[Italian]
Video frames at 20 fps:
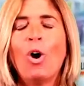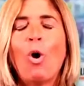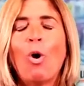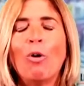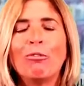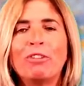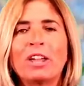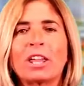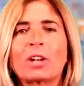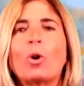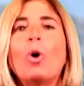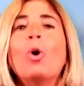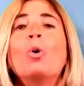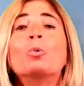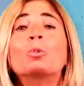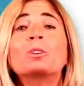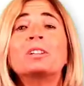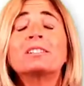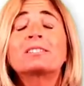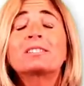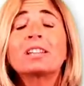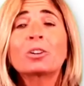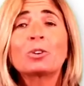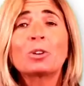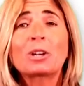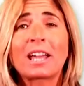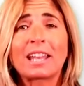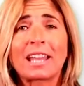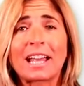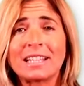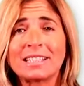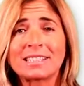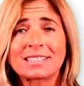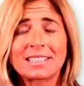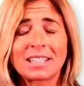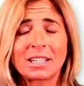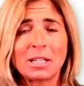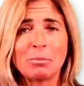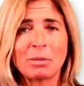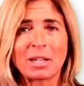ovvero un intero canale
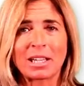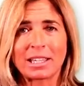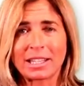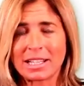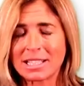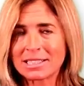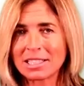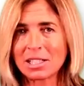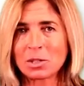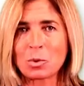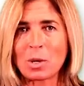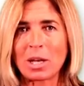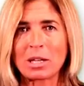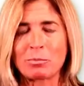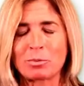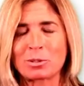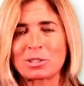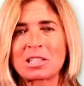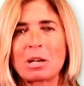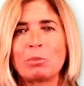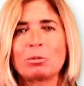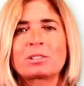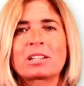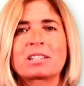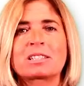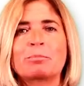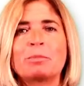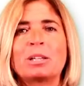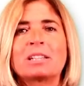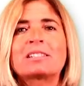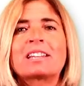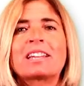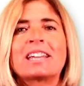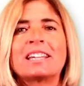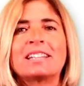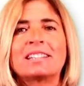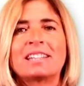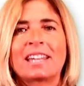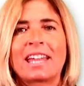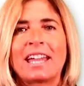streaming grazie al quale possiamo trasmettere
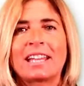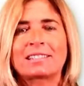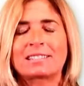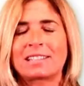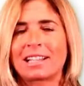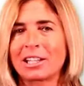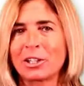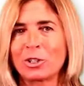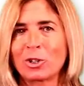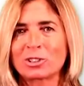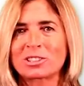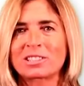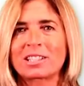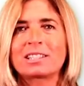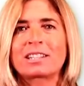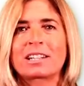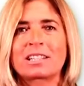in diretta le nostre